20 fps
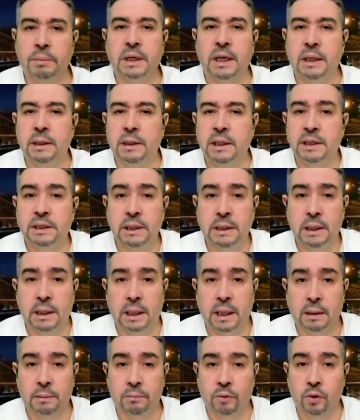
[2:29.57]
كاين الناس اللي
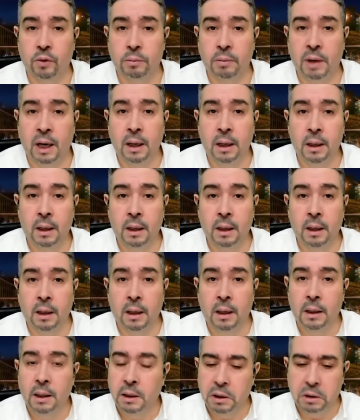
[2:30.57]
راهم هما
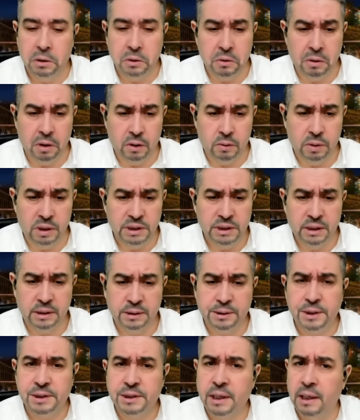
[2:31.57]
يقول لك وزير
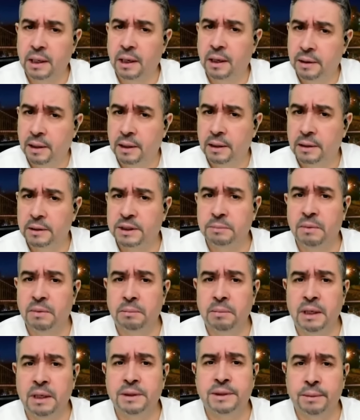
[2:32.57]
الاتصال هذا سمى
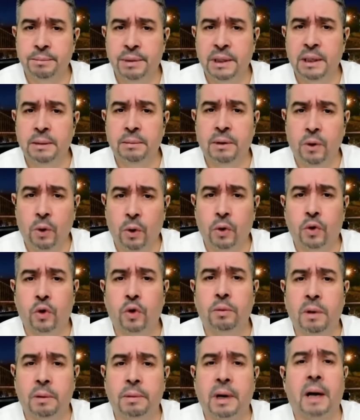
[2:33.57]
معناته باللي من
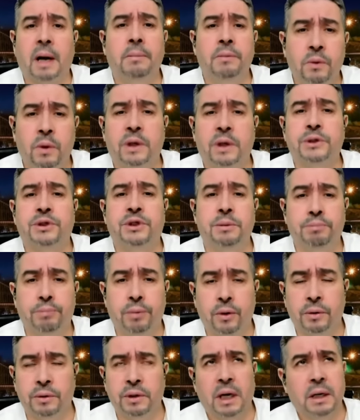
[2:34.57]
الحكومه راه من وقت
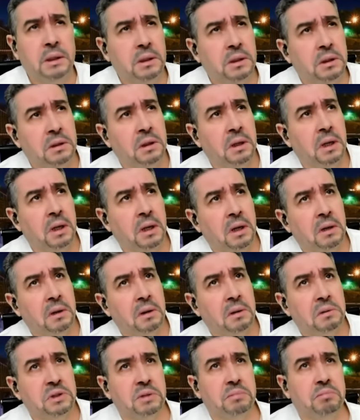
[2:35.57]
تبون يعني
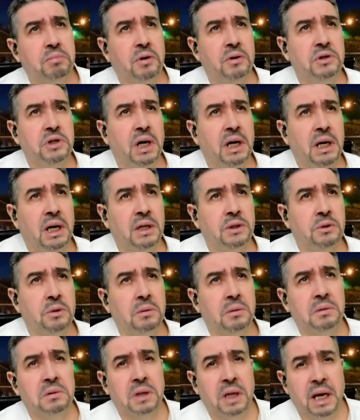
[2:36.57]
تبون شحال
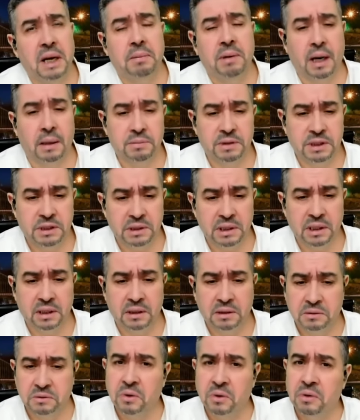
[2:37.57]
عنده قريب خمس
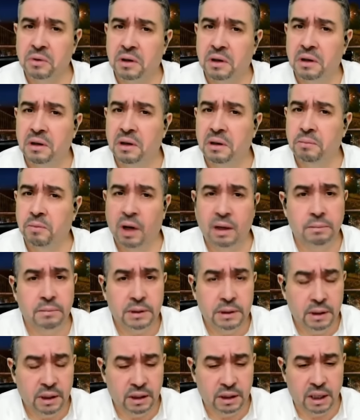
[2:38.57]
سنين دونك
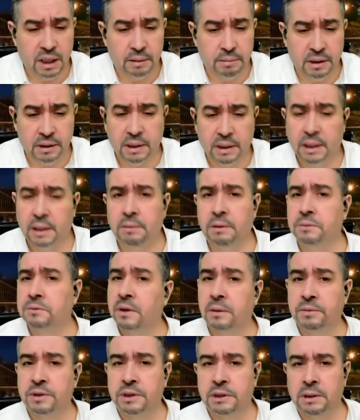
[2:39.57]
محمد العقاب هذا راه عنده
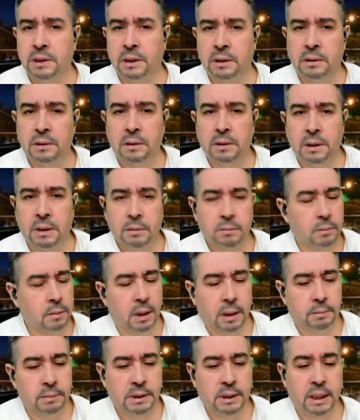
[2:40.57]
خمس سنين
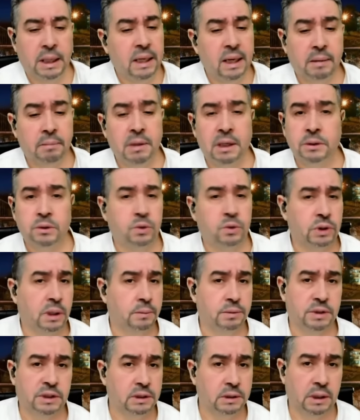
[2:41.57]
محمد العقاب ما عندوش
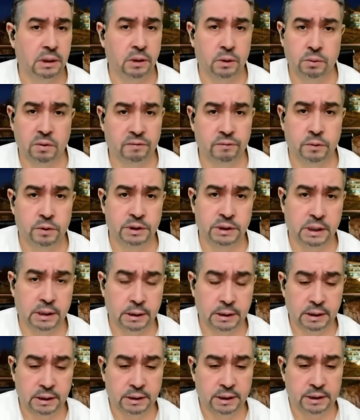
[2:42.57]
خمس سنين هو في وزاره
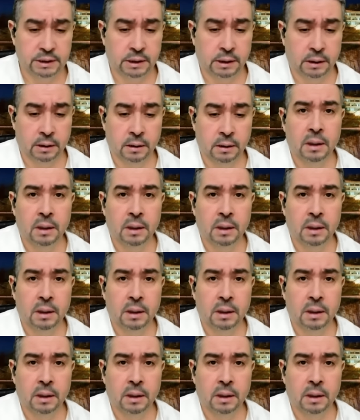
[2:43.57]
الاتصال